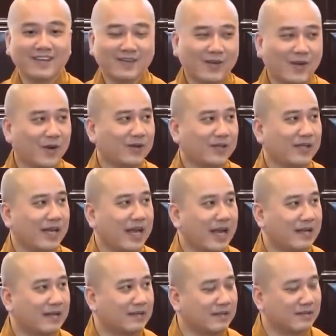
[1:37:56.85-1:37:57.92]
Rồi thì
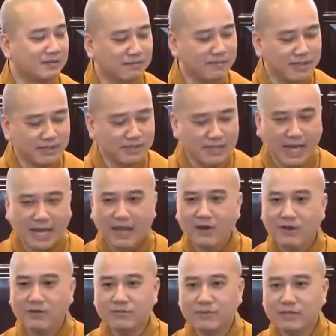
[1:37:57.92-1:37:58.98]
ăn được miếng
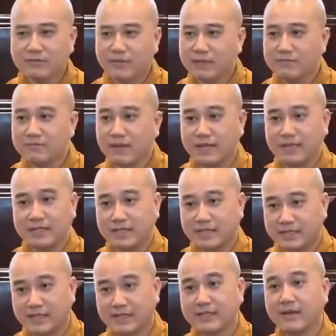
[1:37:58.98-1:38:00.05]
táo, miếng bánh mì
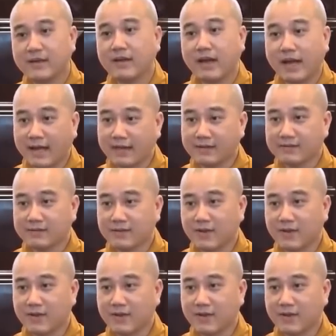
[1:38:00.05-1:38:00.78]
gì trên đó ăn.